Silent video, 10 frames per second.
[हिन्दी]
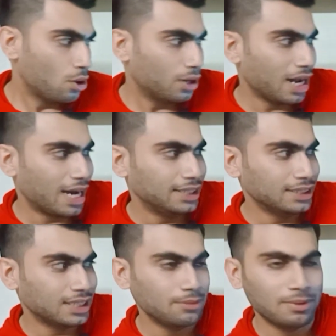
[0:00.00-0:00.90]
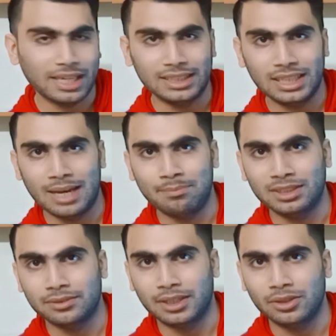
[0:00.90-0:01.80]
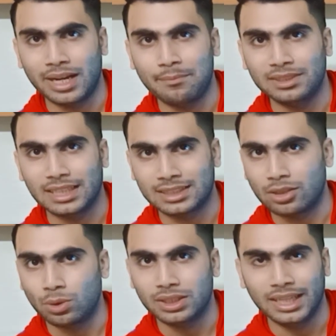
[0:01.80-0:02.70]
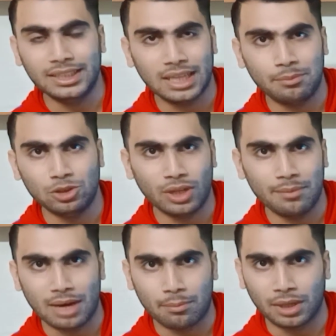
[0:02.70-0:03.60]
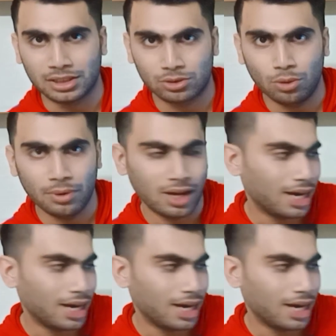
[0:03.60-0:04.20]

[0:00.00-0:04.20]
और आधी स्क्रीन में कैसे एम एस वर्ड और एम एस एक्सल खोलते हैं ये भी जो है मैं आप आज को